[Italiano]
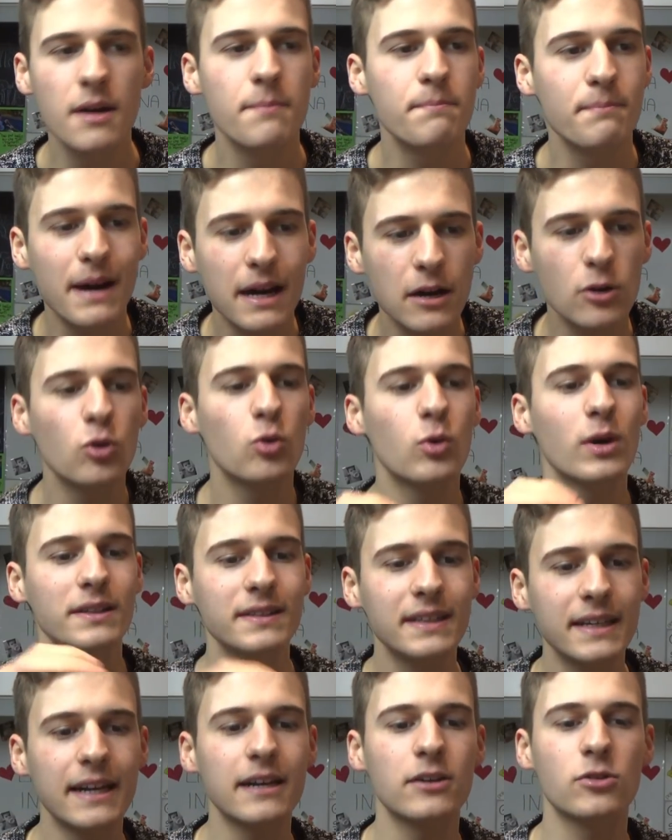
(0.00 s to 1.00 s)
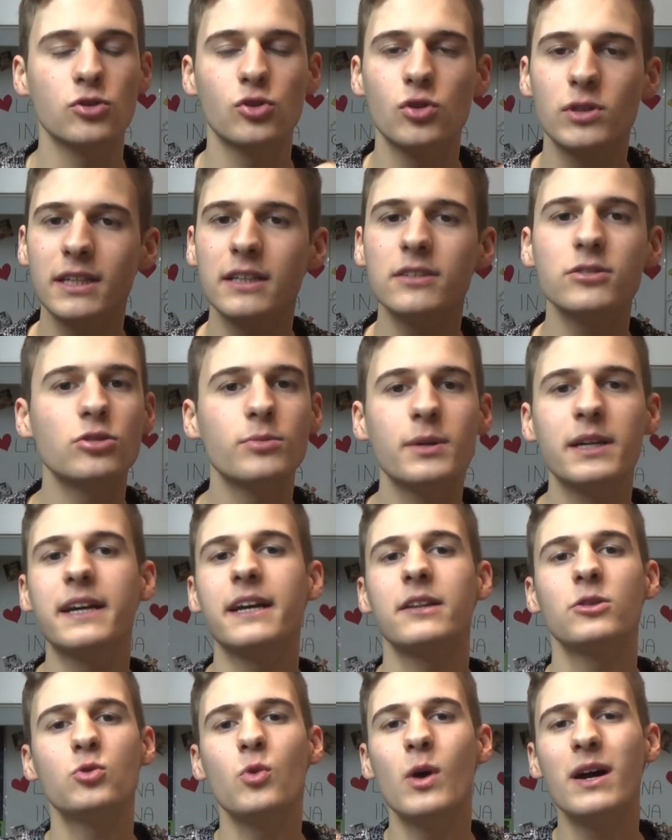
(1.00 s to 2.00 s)
ma lo guarderanno soltanto
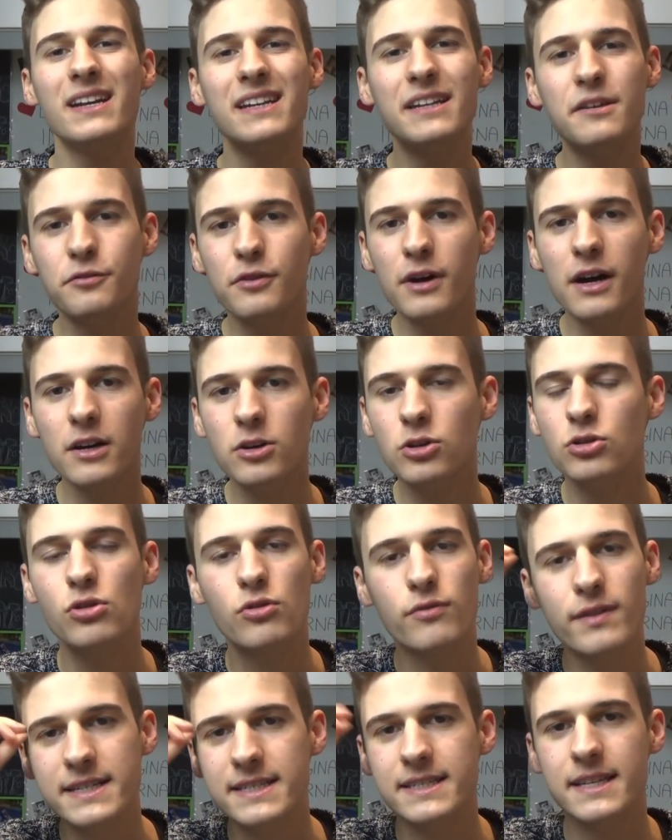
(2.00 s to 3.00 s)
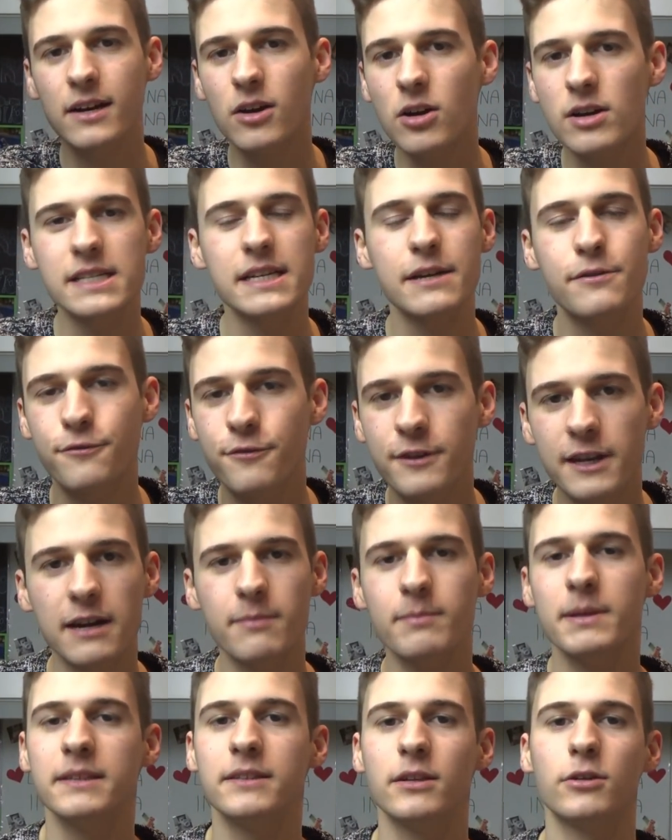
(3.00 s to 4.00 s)
perché due anni fa io dovevo fare sta cosa e
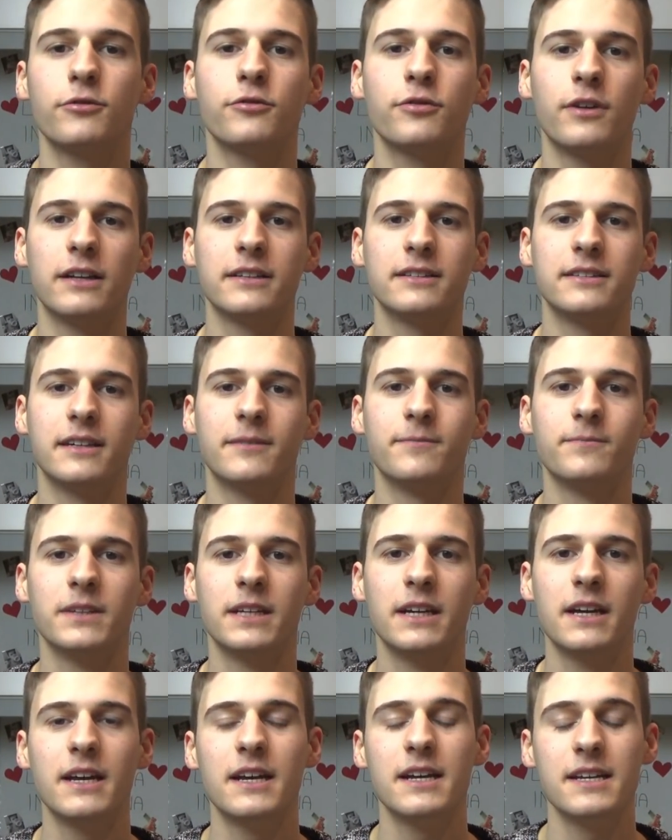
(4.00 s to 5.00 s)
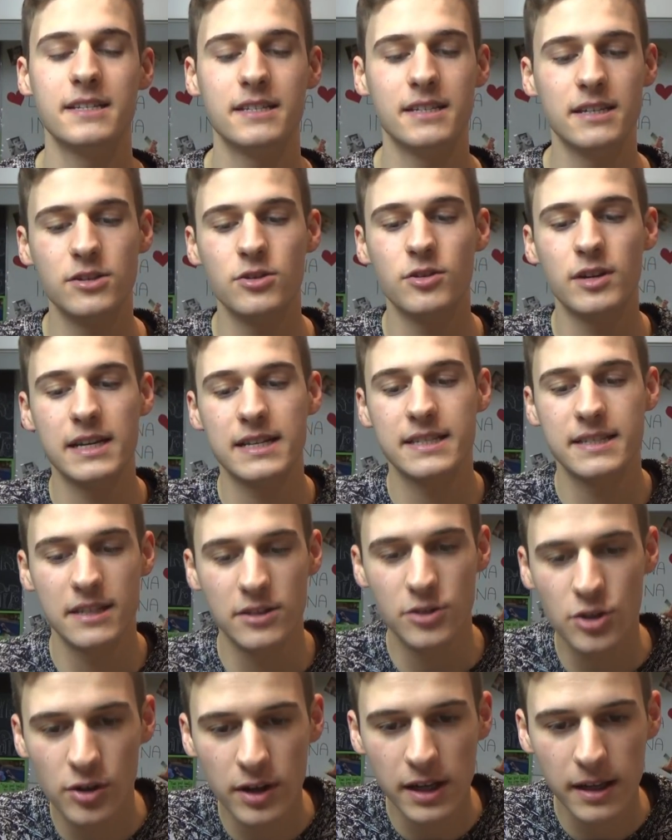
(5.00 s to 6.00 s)
finalmente l'ho fatta. Signore e
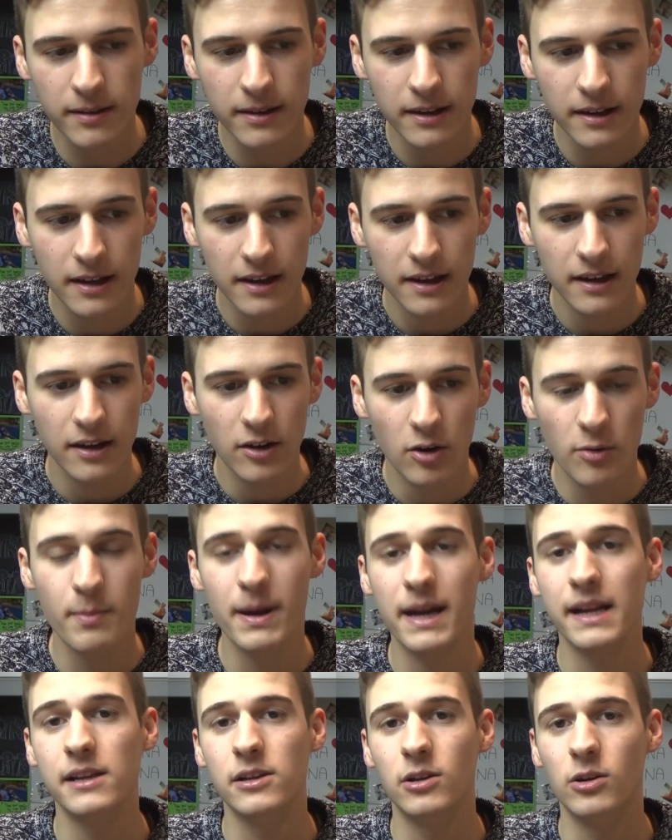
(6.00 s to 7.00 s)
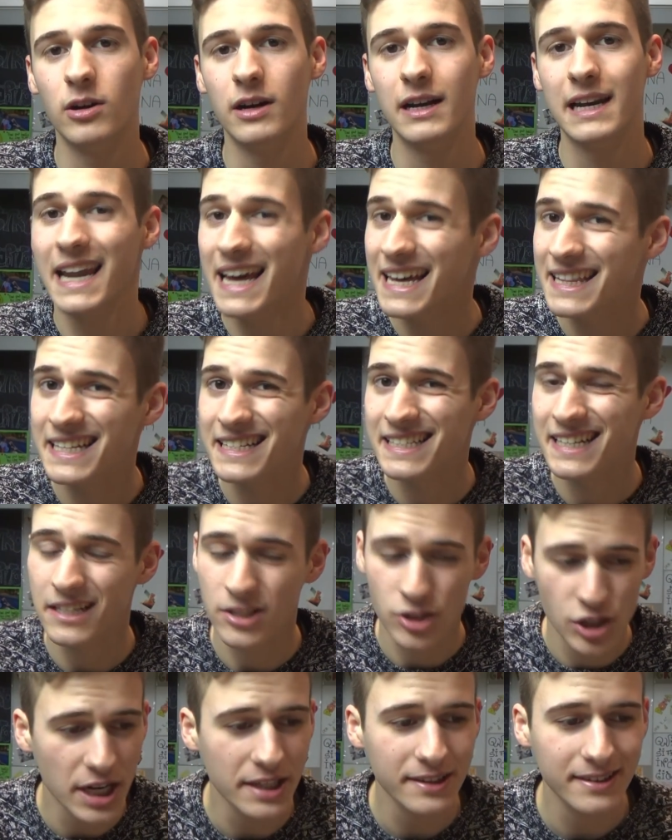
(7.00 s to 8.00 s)
signori, o meglio, ladies and
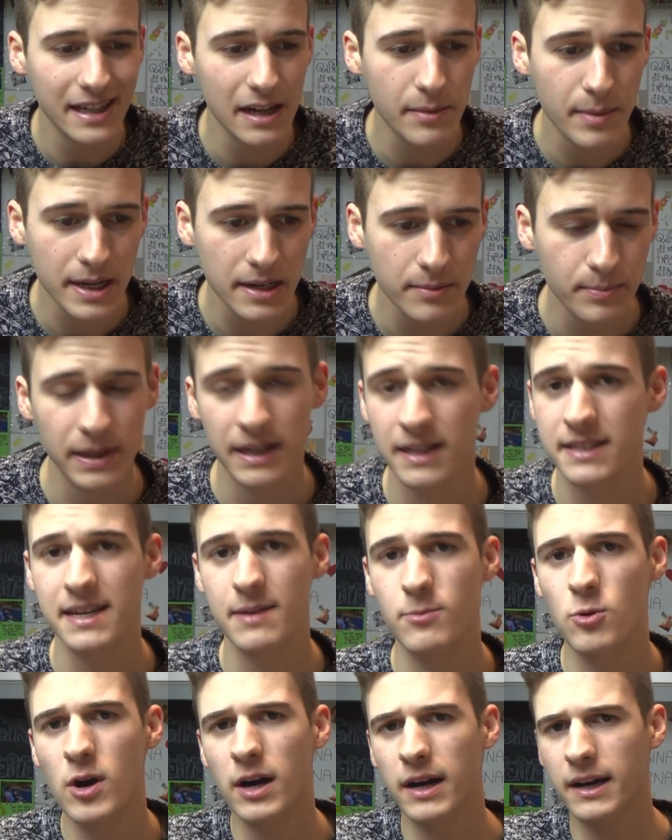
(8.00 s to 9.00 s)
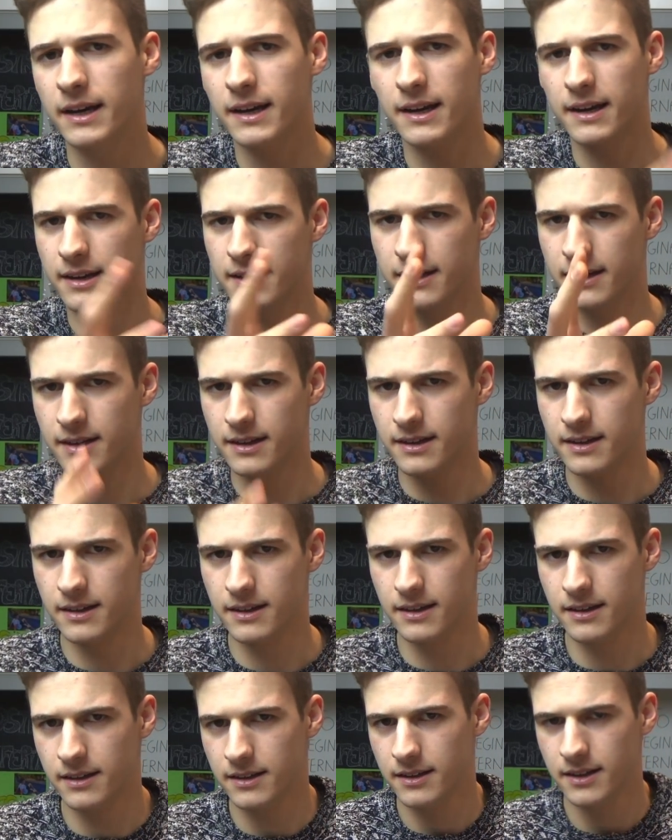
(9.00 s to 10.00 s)
gentlemen, perché siamo anche in...
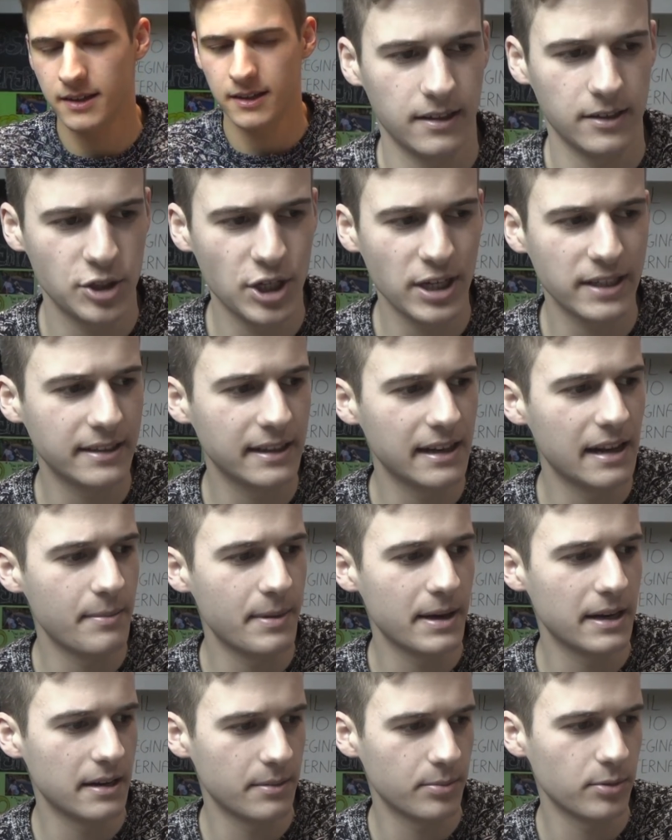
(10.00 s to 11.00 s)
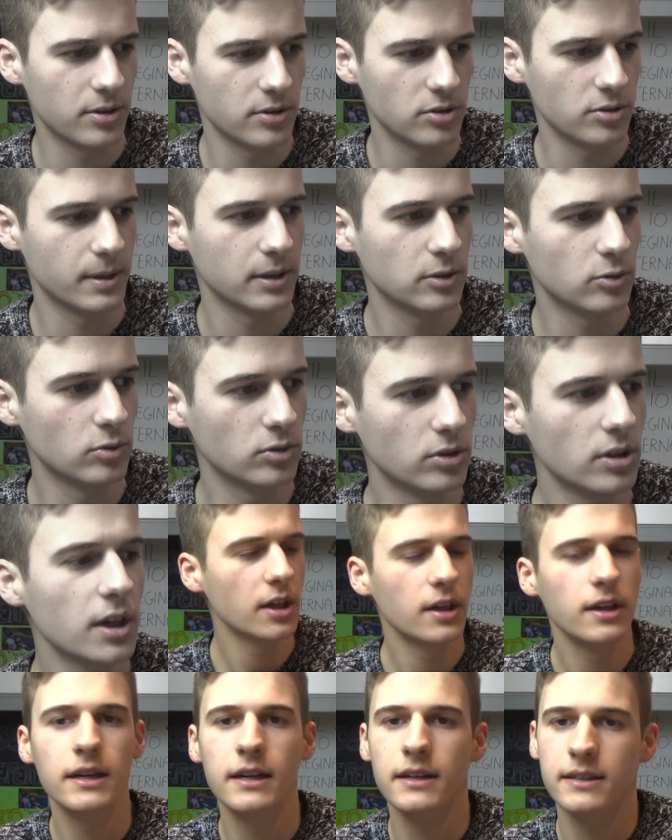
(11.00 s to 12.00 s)
Uh, gentlemen poi soprattutto,
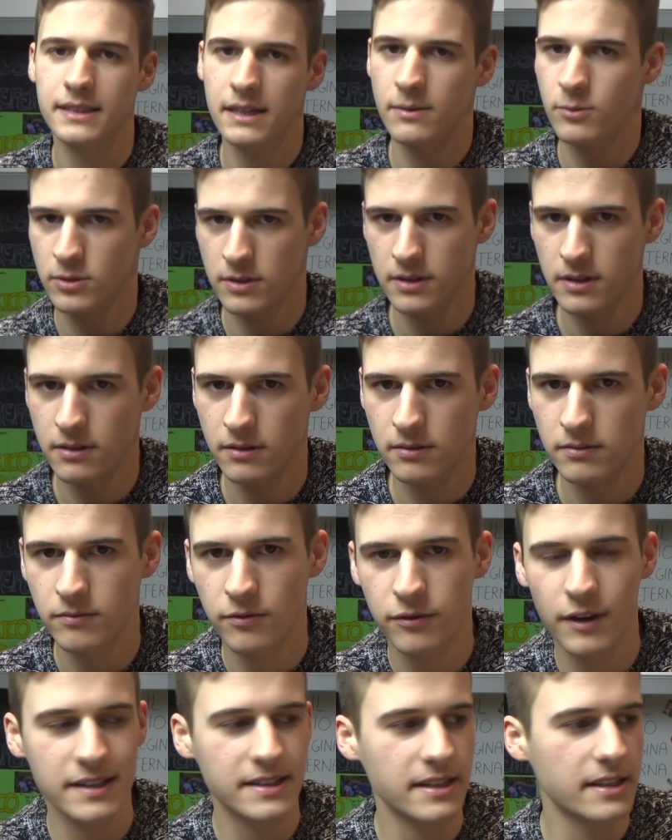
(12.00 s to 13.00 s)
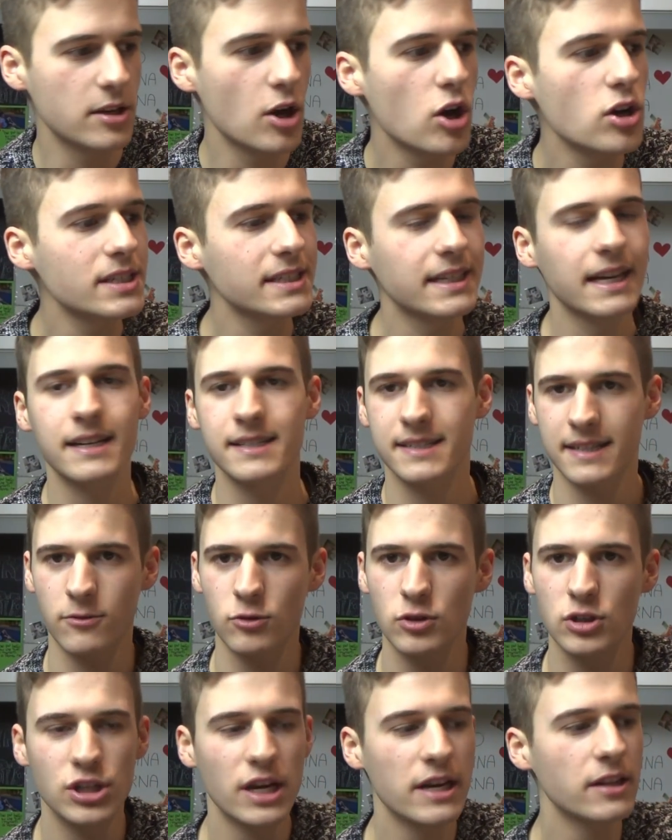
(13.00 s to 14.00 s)
e eh, siamo in, fase di Oscar, stavo
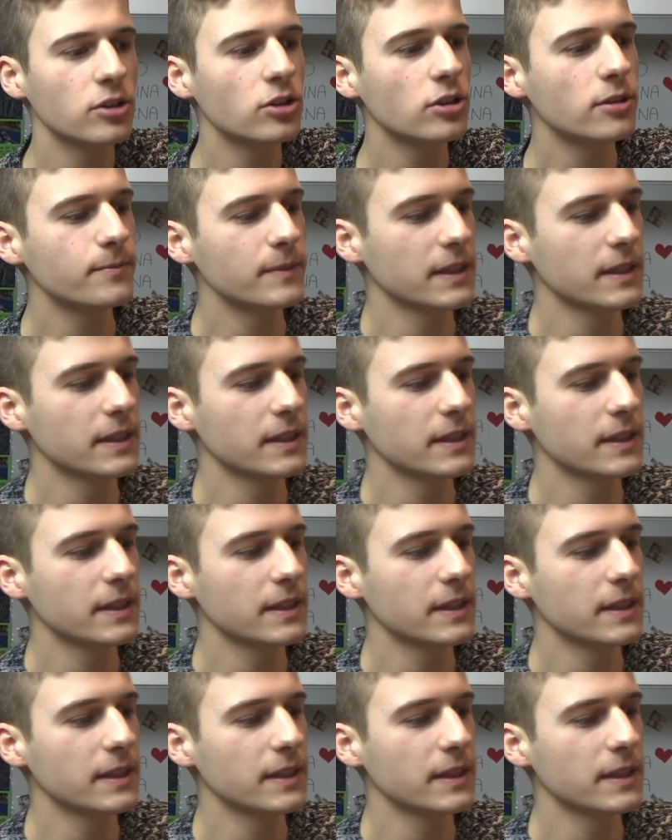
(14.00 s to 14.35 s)
dicendo,